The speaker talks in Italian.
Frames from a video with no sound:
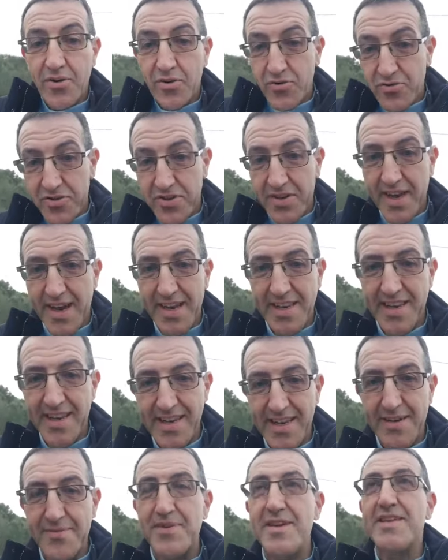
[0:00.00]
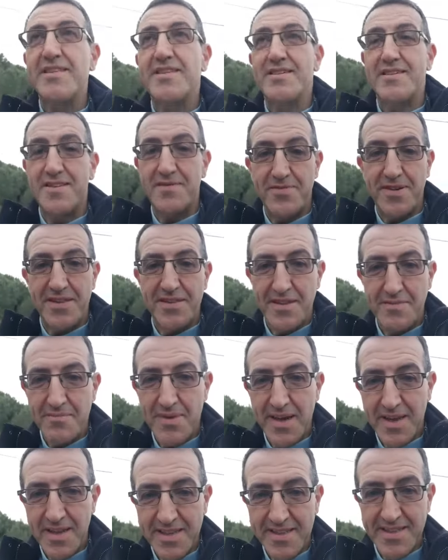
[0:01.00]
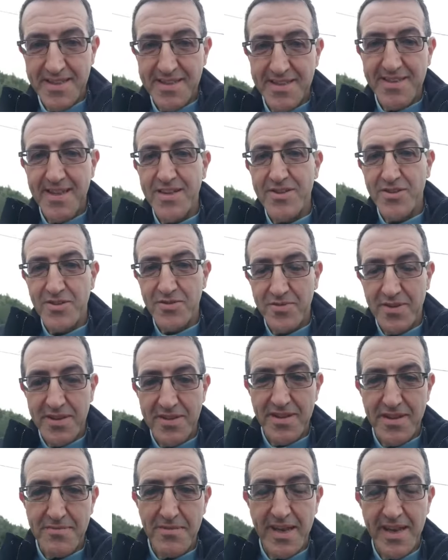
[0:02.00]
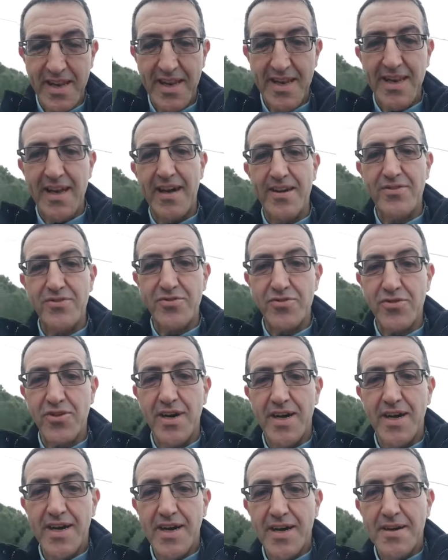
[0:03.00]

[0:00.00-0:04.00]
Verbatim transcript: contraria alla vita, si fa del male a se stesso, fa del male all'altro,